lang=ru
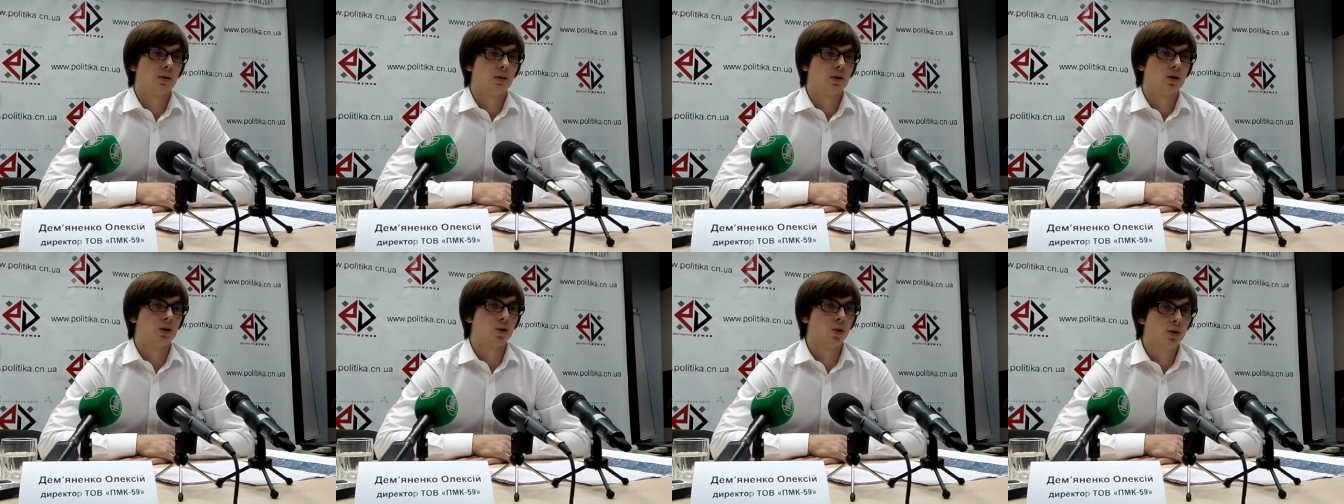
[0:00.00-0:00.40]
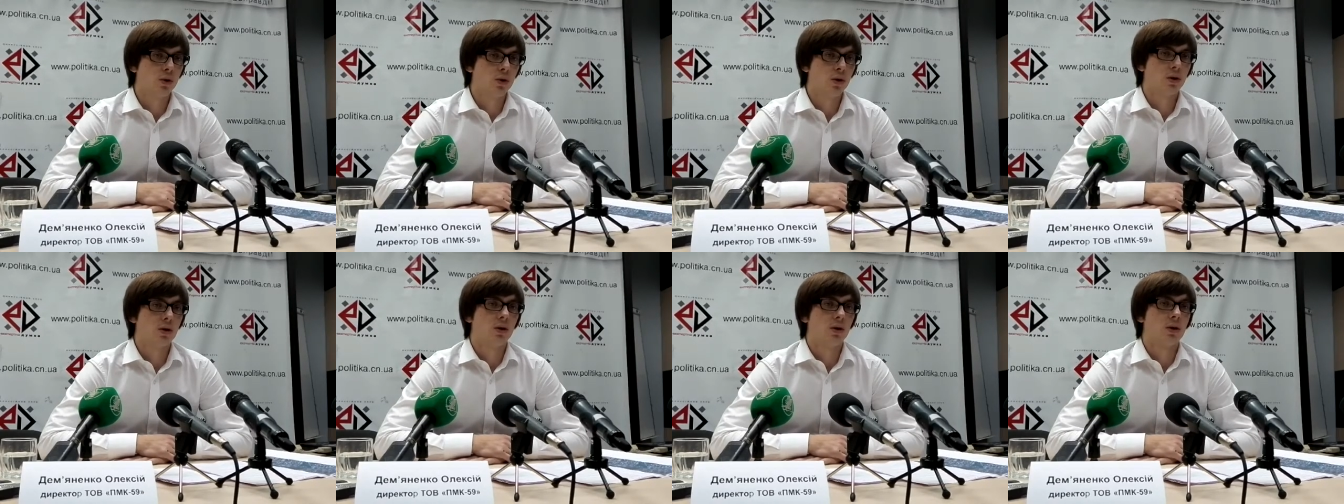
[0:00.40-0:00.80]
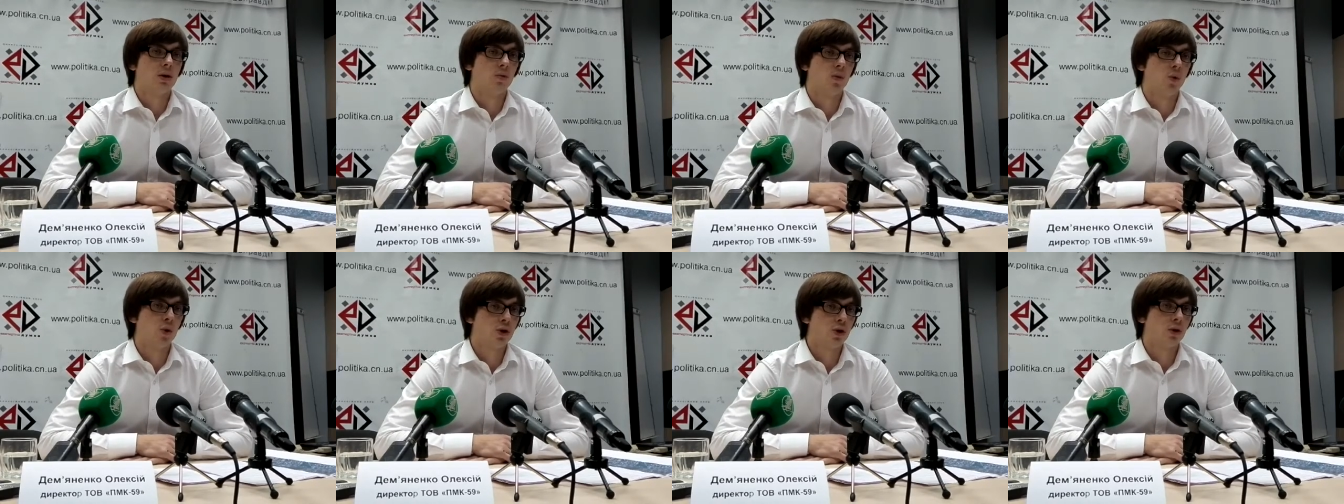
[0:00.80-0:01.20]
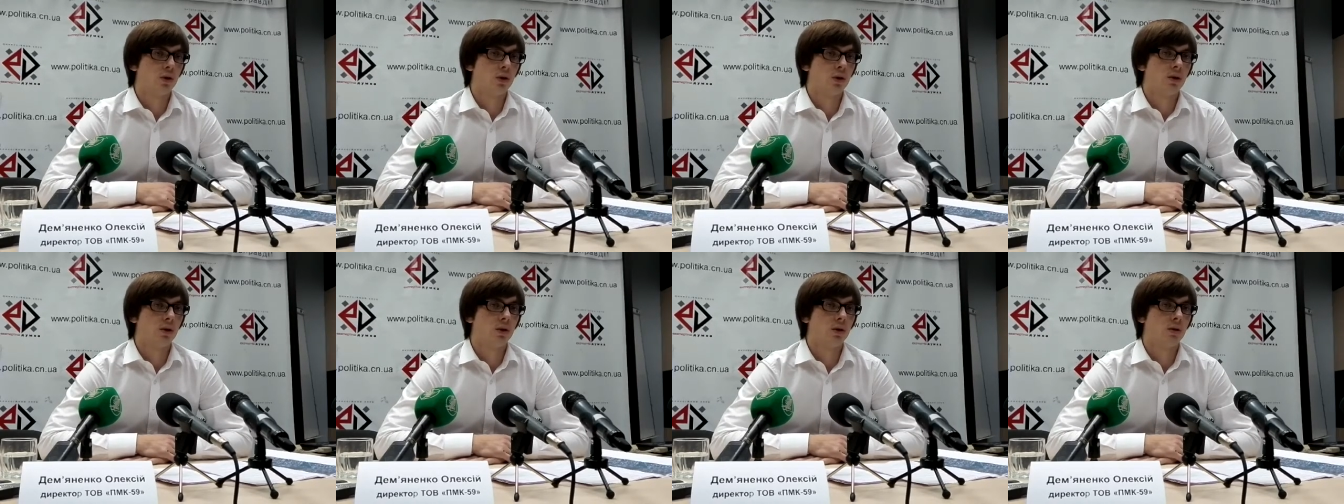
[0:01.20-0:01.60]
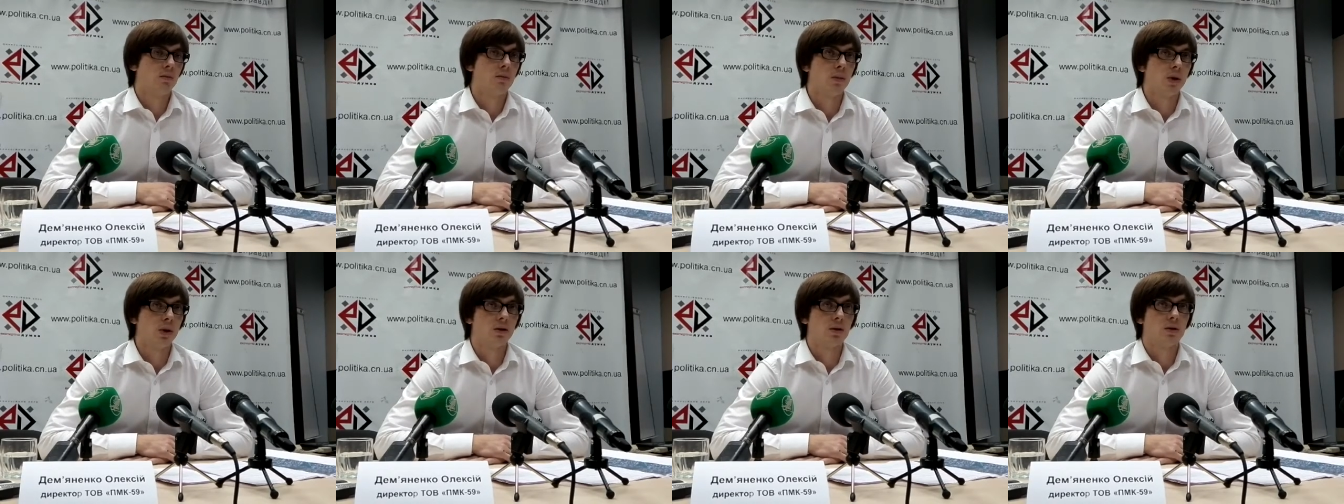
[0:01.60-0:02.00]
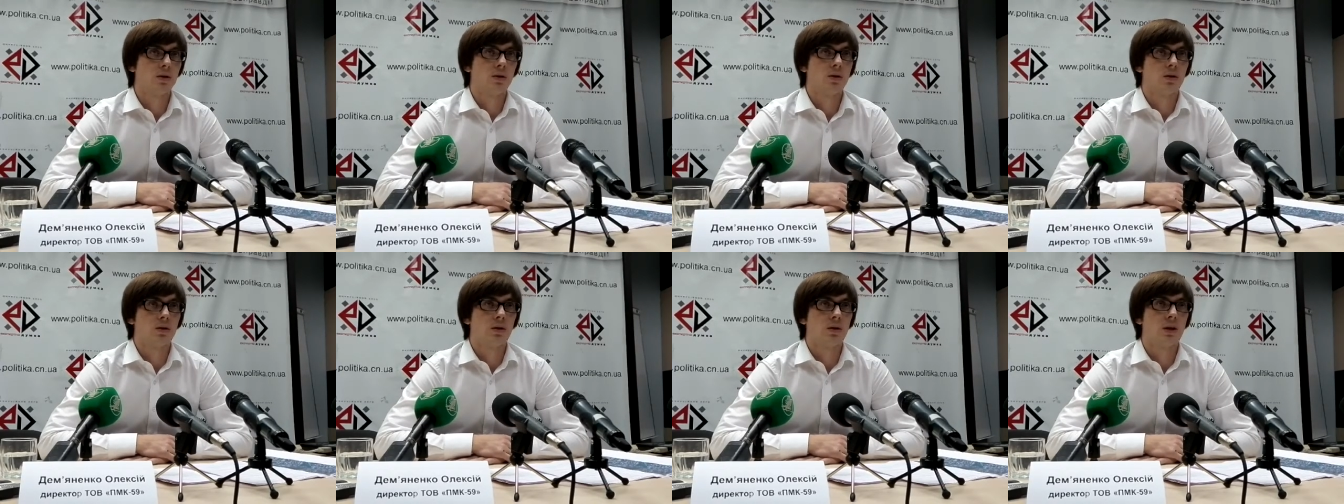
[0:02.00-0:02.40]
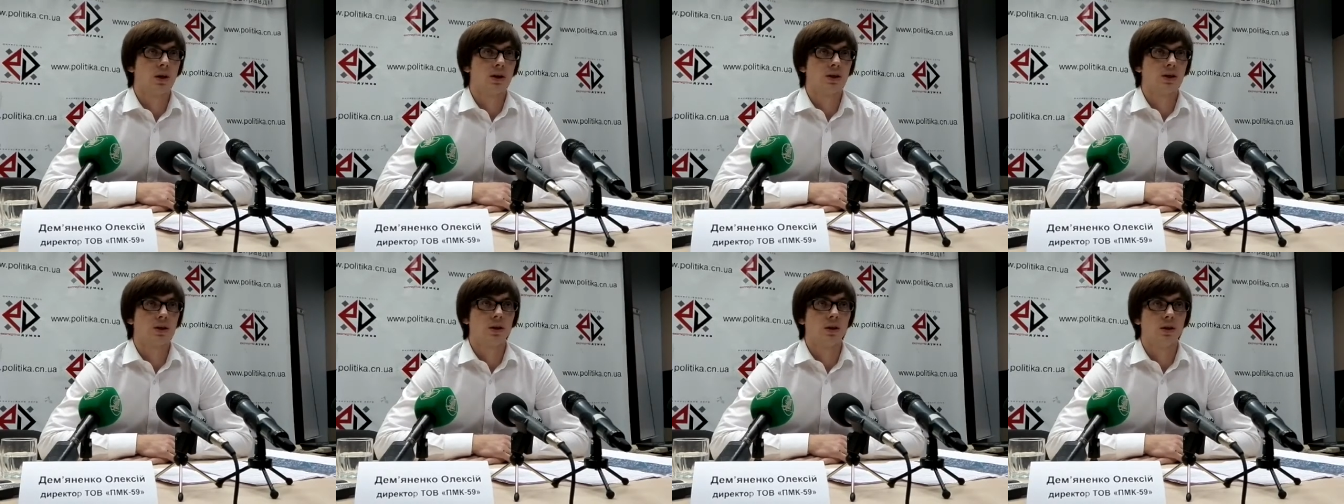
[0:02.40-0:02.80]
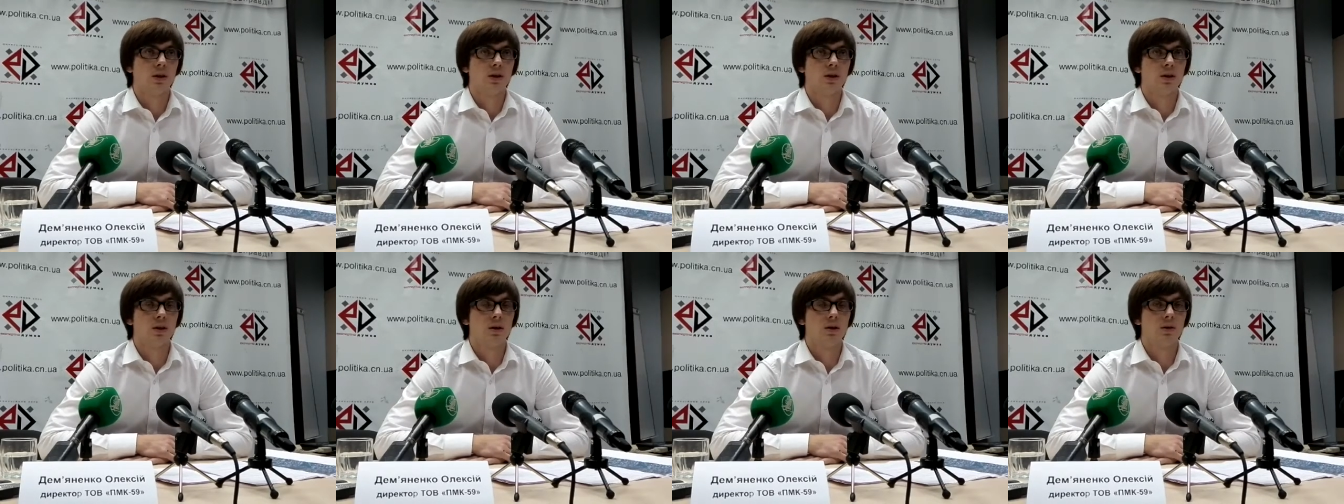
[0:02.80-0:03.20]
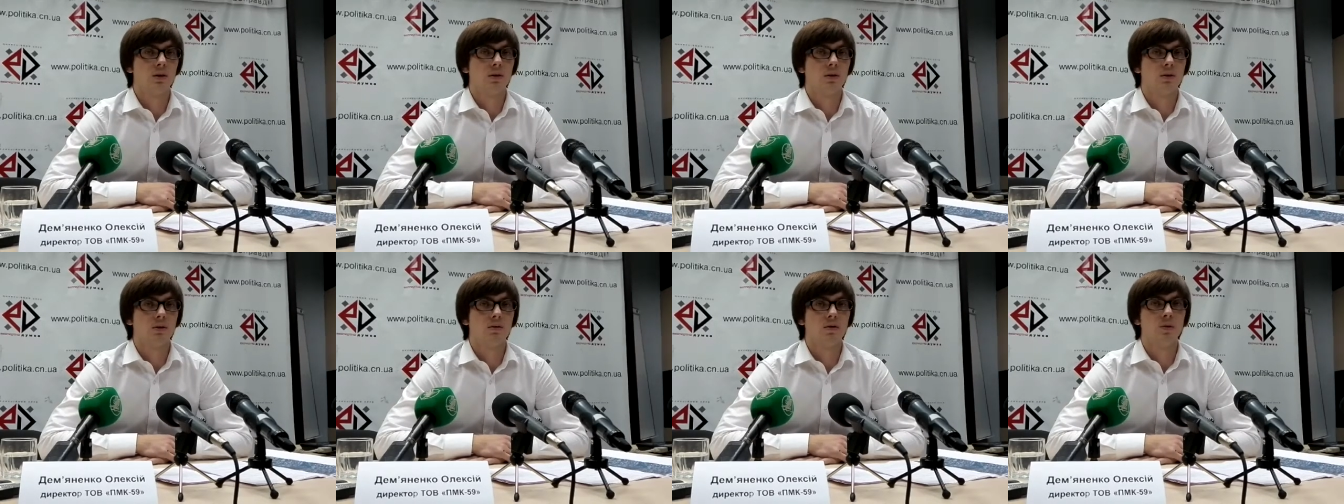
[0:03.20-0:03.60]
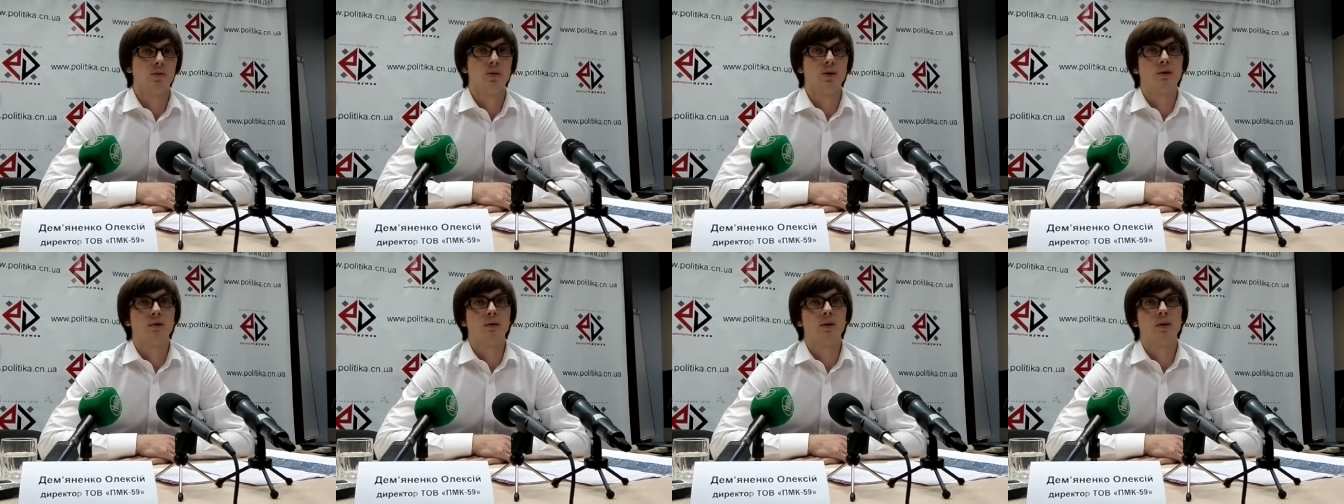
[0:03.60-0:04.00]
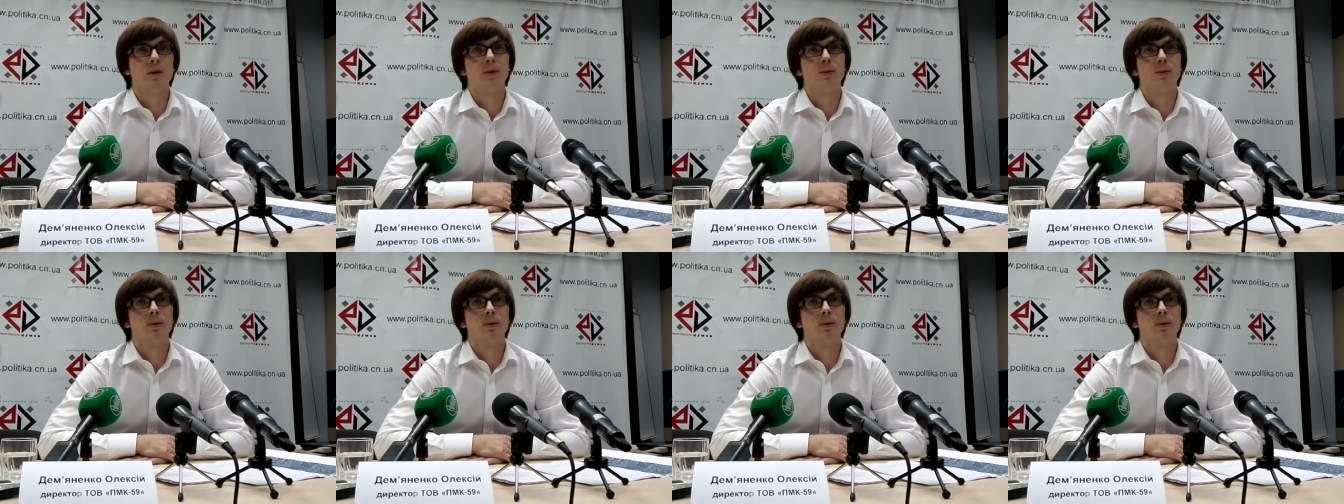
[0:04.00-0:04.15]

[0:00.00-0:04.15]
сотни рабочих мест для строителей, во-первых,